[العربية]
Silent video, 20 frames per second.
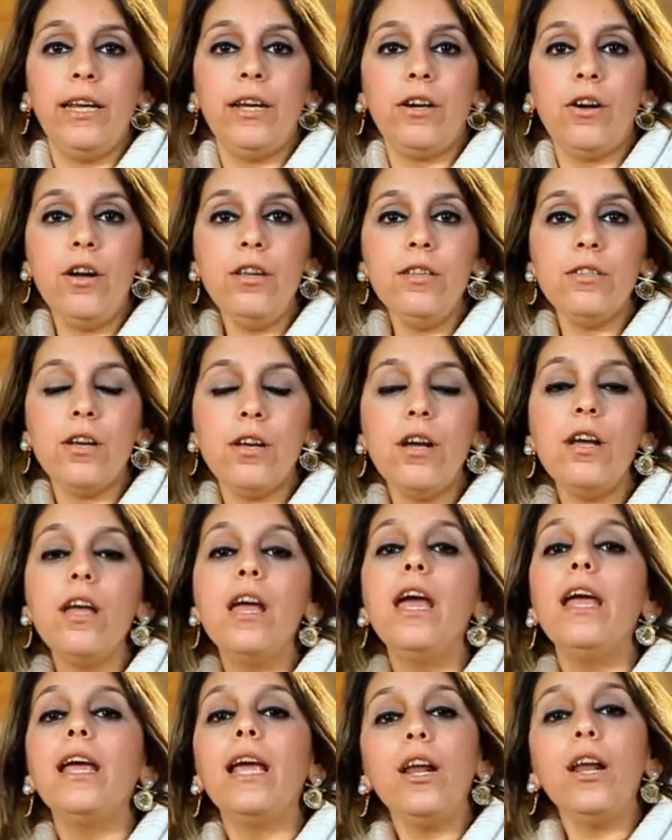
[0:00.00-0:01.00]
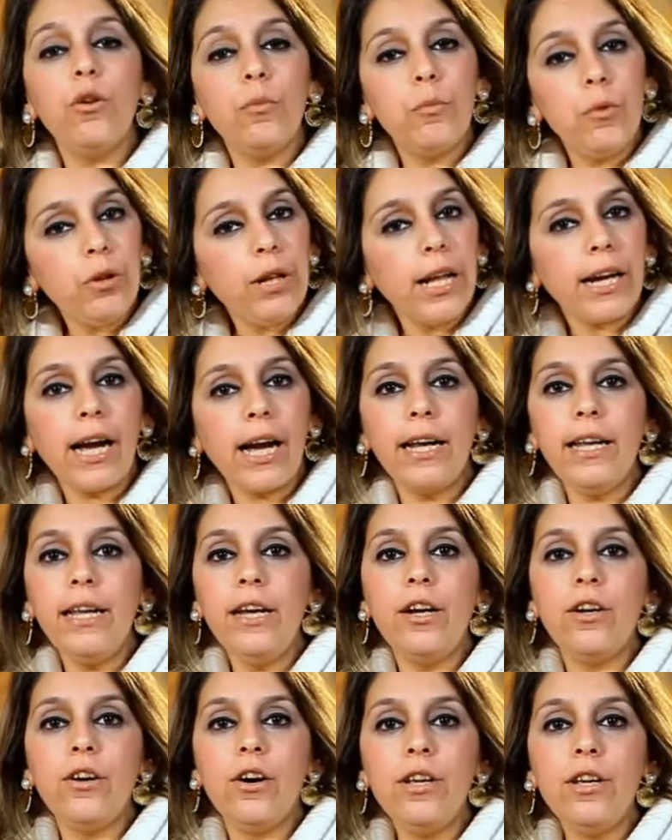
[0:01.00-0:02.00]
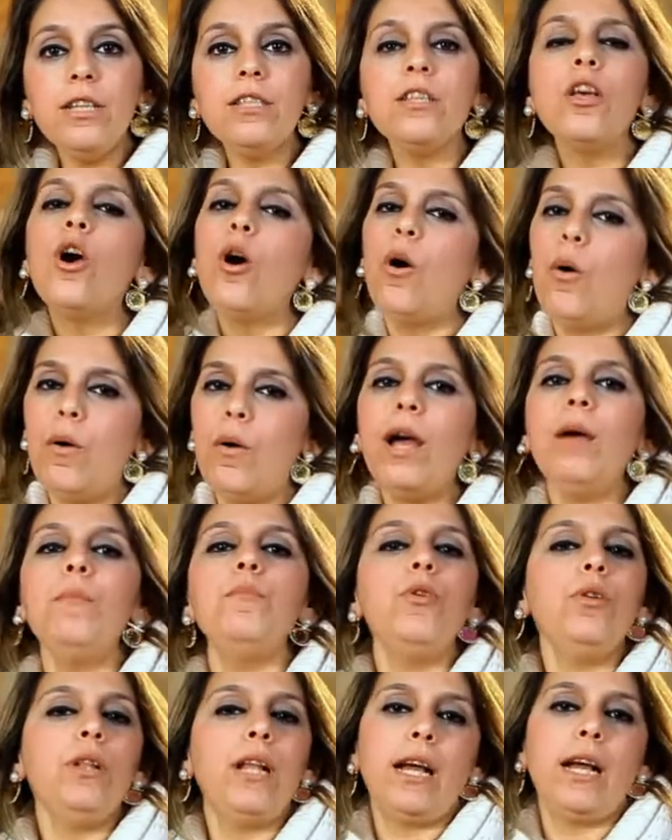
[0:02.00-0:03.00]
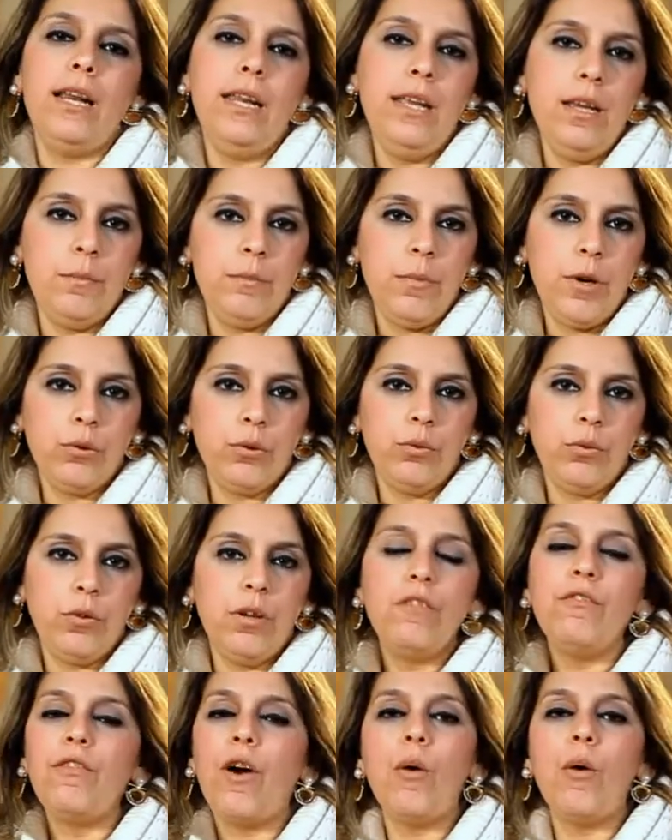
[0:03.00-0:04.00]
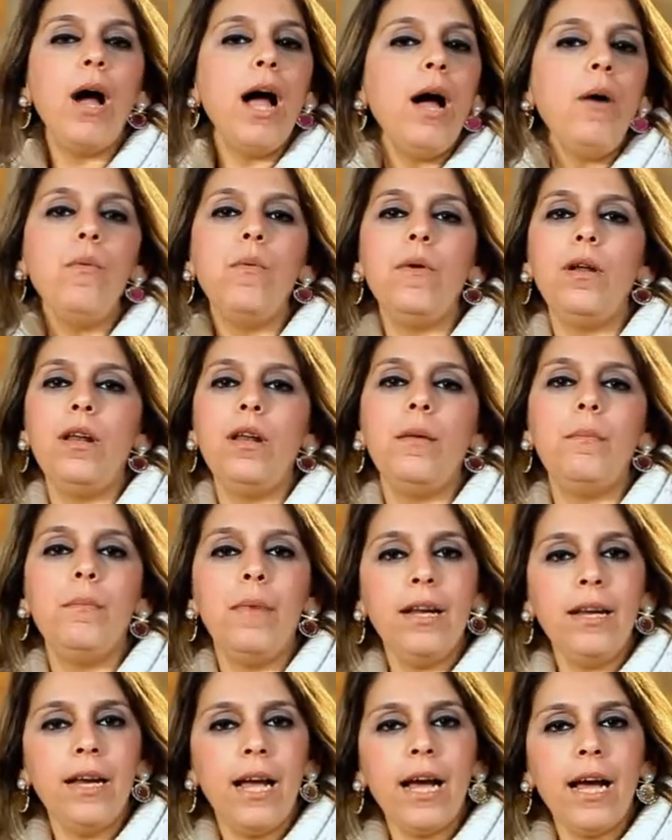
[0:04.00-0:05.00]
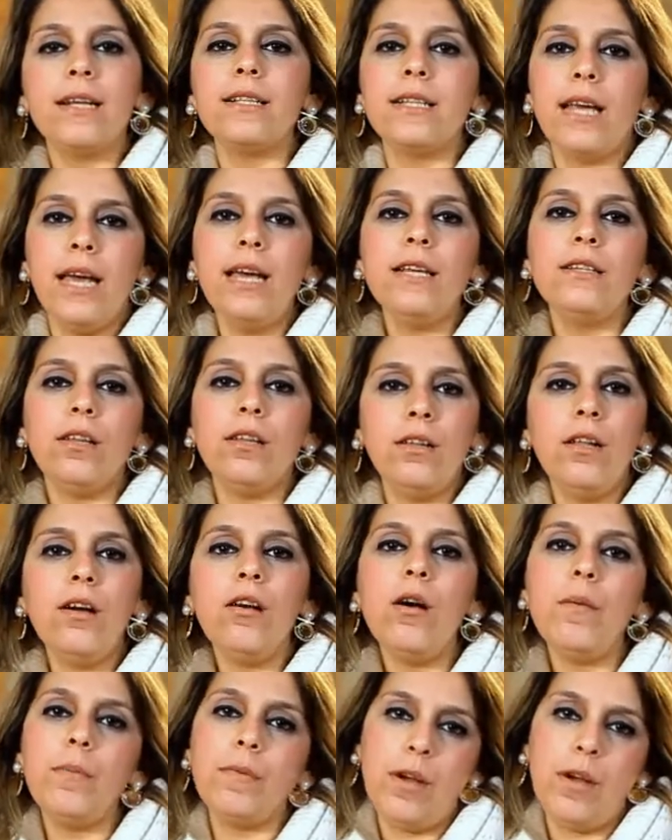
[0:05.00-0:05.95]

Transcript: عليه قيصر كان إنه بيطلق عليه الرئيس وكان بيطلق عليه إمبراطور فهو أول من أخذ هذا اللقب